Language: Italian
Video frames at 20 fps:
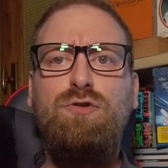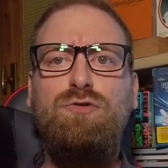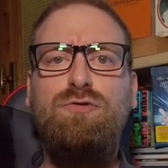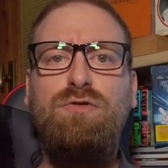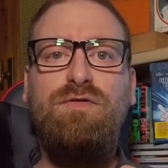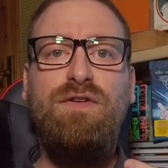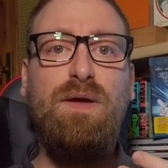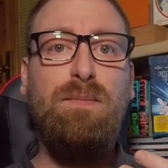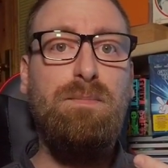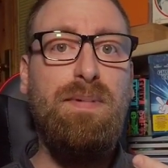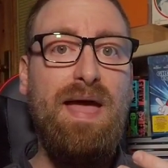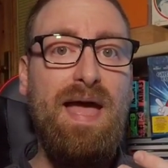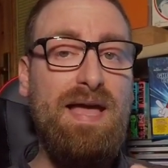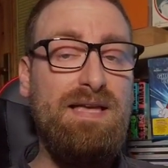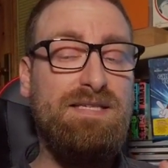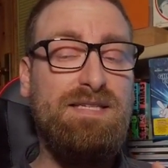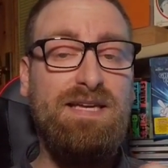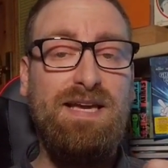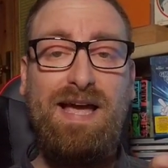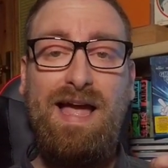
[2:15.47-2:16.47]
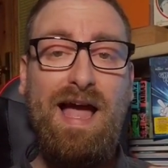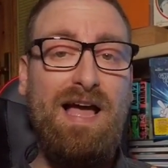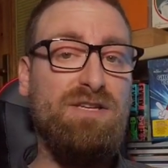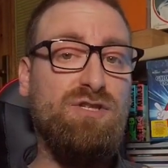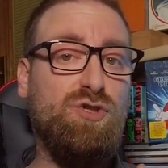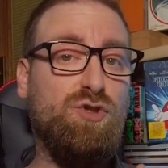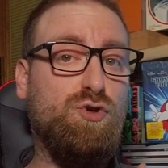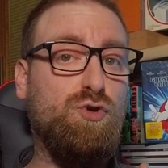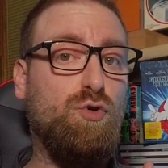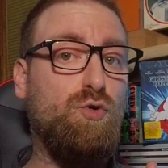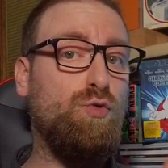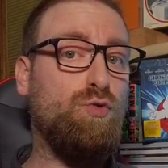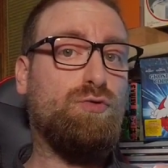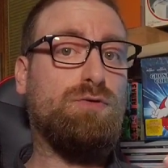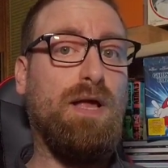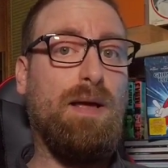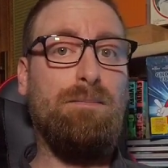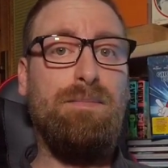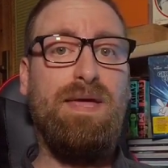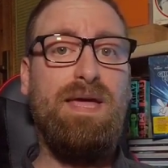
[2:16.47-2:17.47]
Non dovrebbe essere
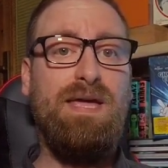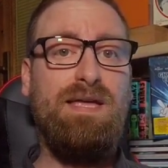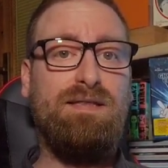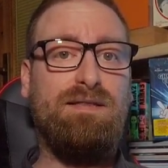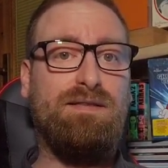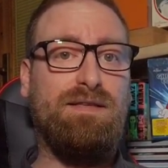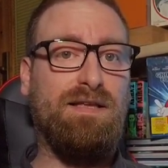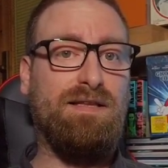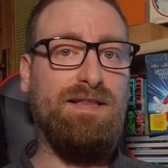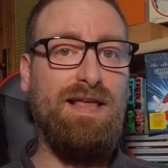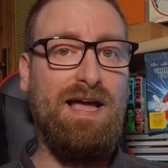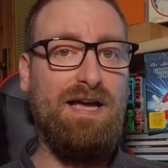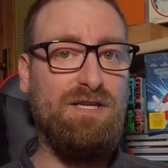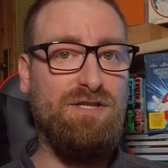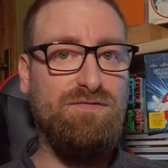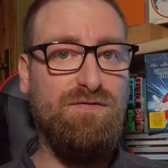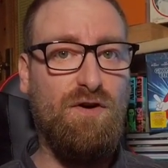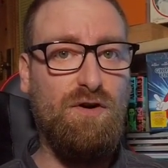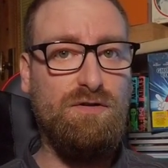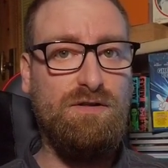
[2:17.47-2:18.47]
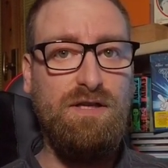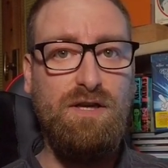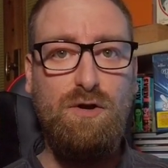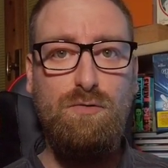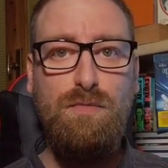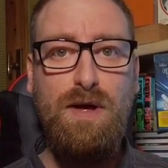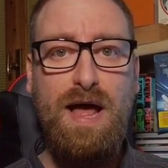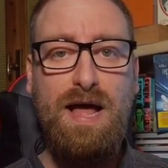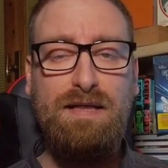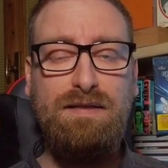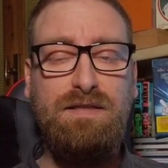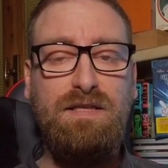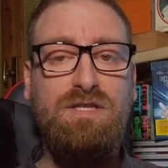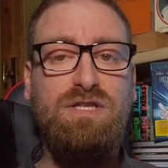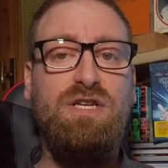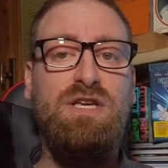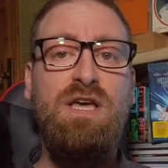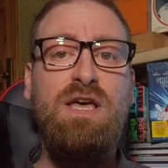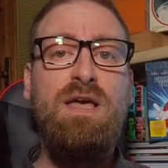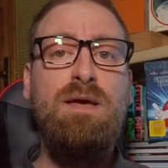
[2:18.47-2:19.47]
assolutamente dai risvolti
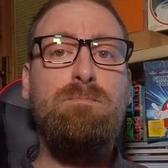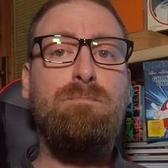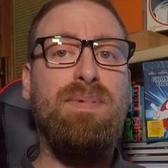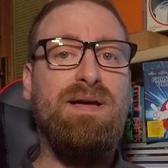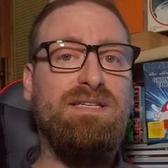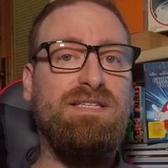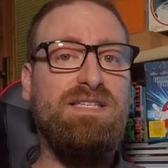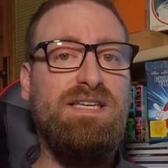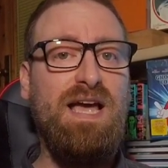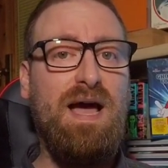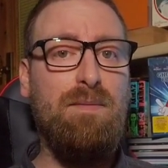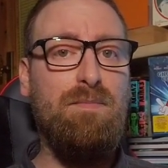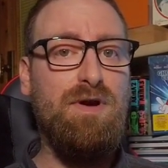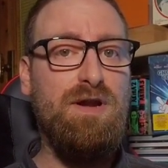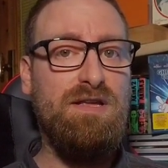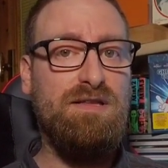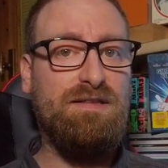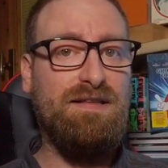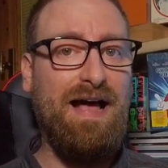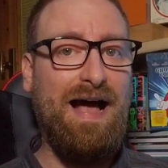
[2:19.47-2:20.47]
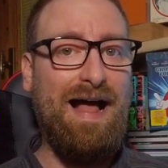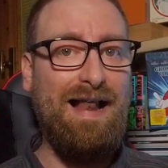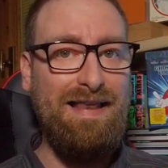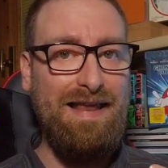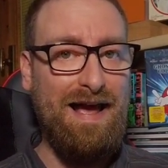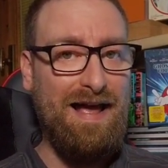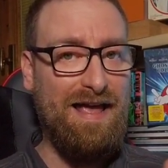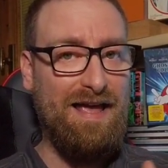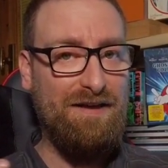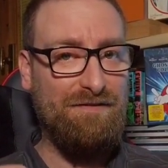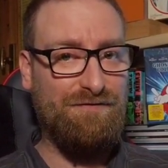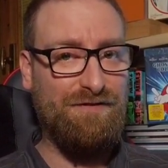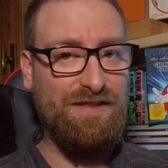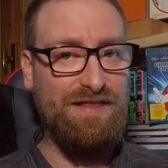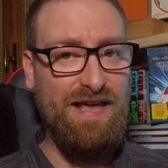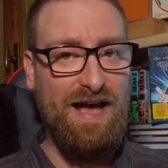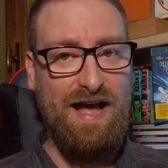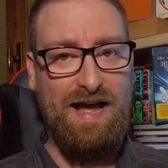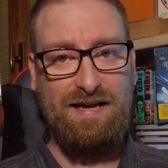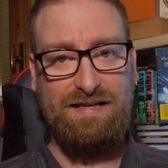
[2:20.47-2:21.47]
romantici, ma siamo in Italia e
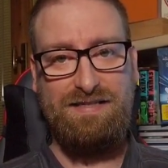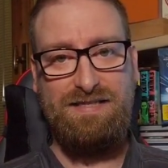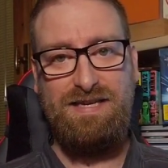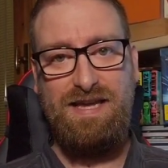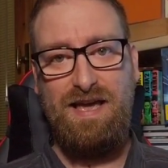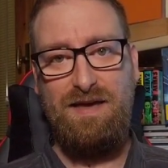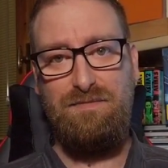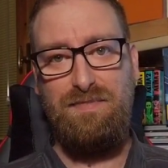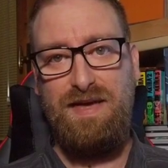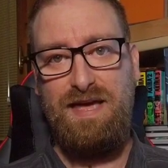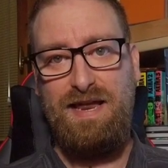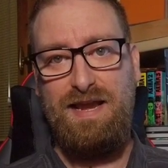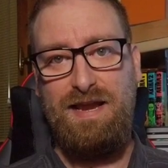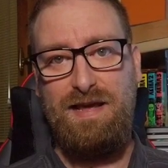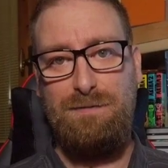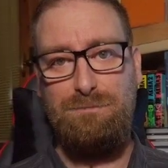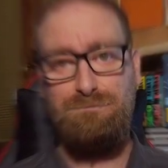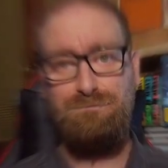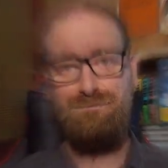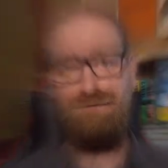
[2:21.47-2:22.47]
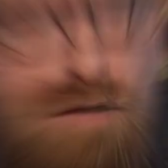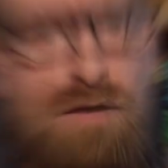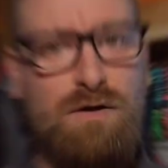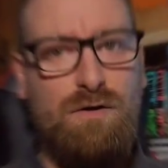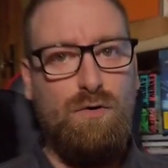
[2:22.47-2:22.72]
fidarsi è bene.